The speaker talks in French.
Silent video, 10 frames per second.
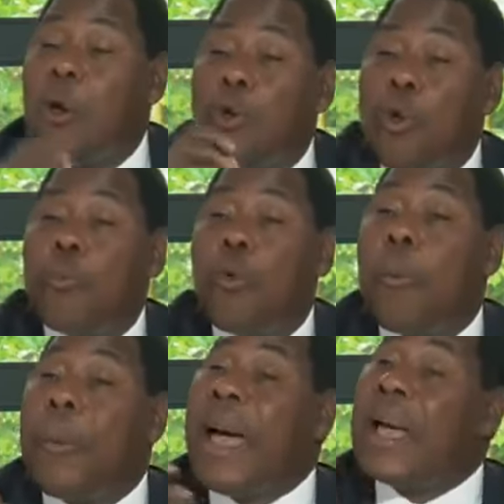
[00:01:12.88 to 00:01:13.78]
nous ne
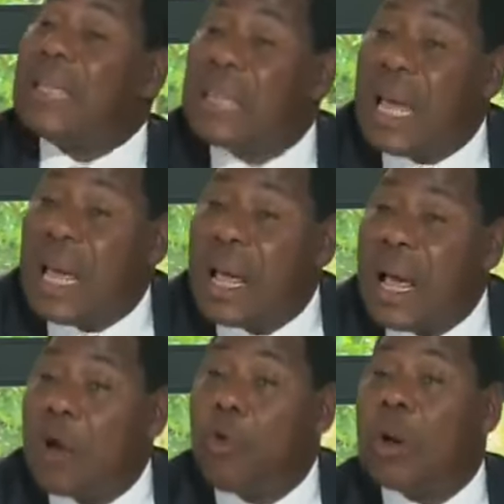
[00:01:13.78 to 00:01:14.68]
pouvons pas aider
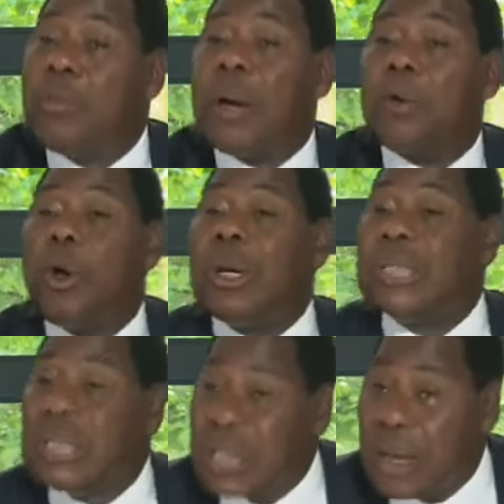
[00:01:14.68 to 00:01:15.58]
un gouvernement non
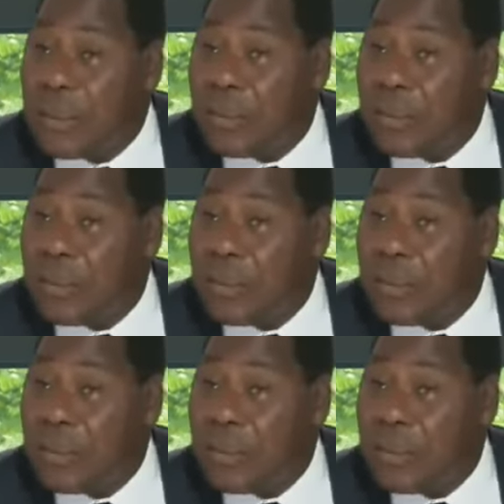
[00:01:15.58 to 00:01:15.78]
légitime.